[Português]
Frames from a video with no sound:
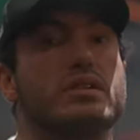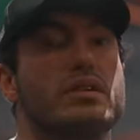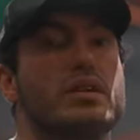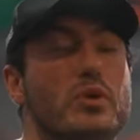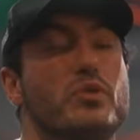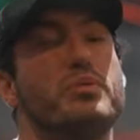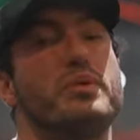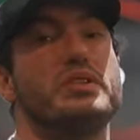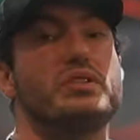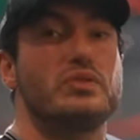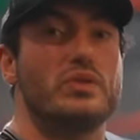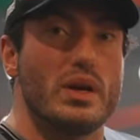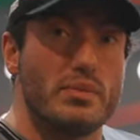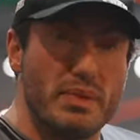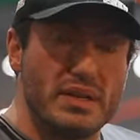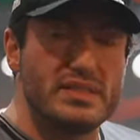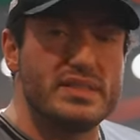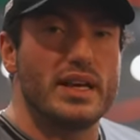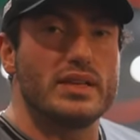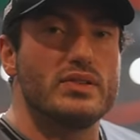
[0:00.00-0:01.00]
seu movimento não é
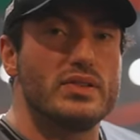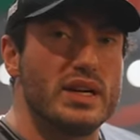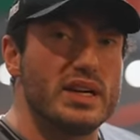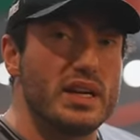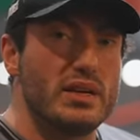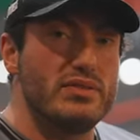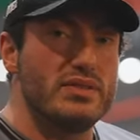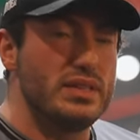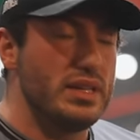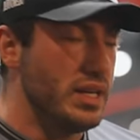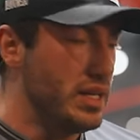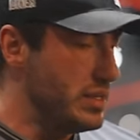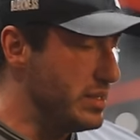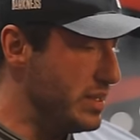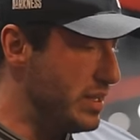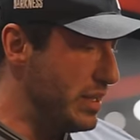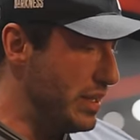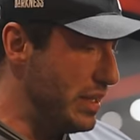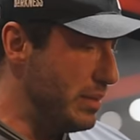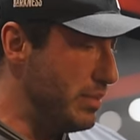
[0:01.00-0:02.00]
baseado na gravidade,
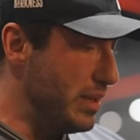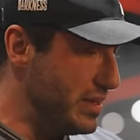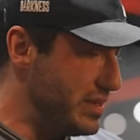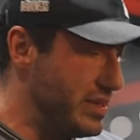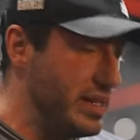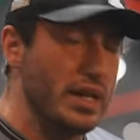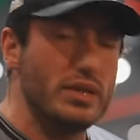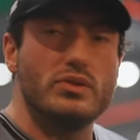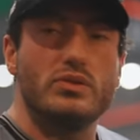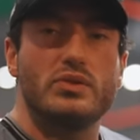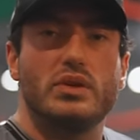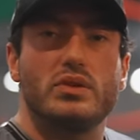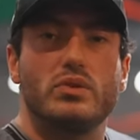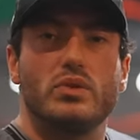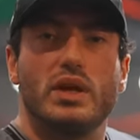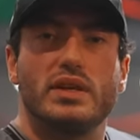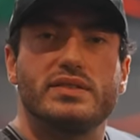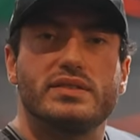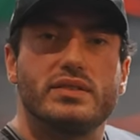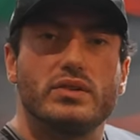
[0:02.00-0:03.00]
ele é baseado na
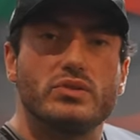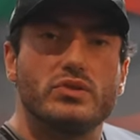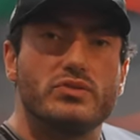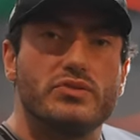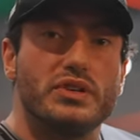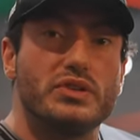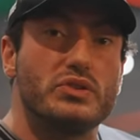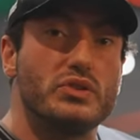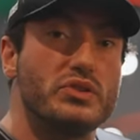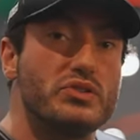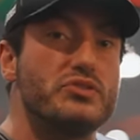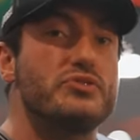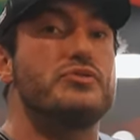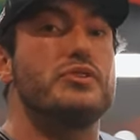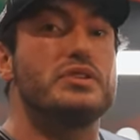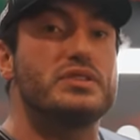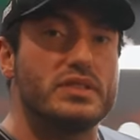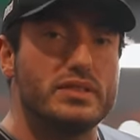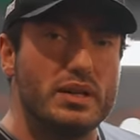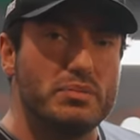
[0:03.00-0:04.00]
angulação do vetor de
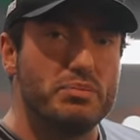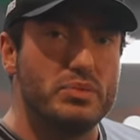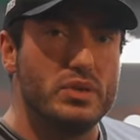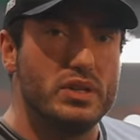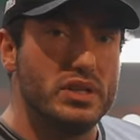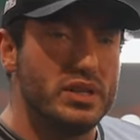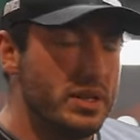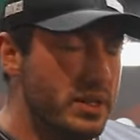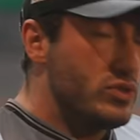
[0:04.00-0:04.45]
força da polia.